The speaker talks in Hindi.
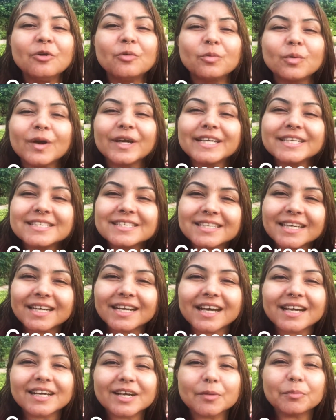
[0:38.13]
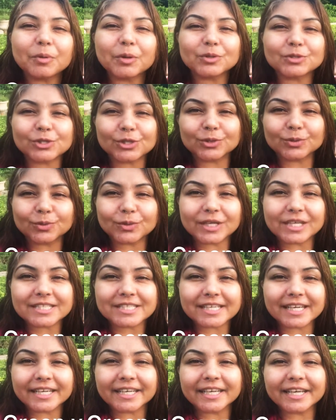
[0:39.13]
वो इस तरह का भोजन होना
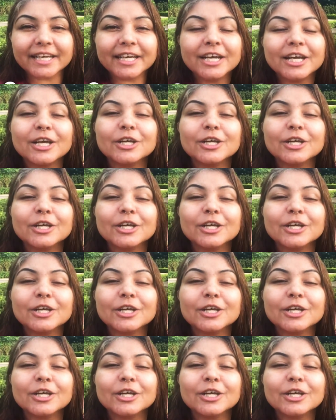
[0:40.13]
चाहिए